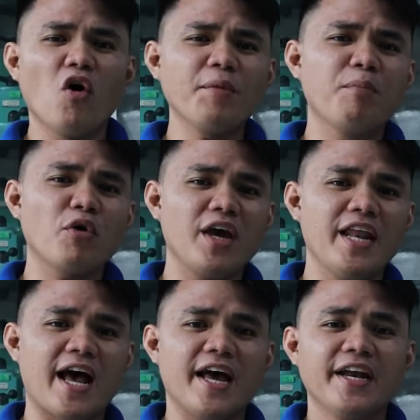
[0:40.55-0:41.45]
or
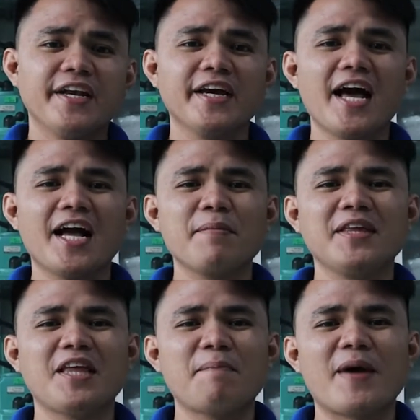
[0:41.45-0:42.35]
bukilya na
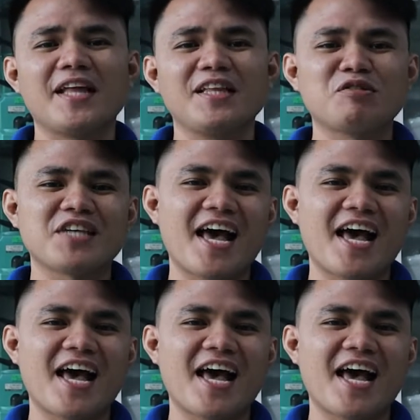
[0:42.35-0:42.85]
gagamitin para dito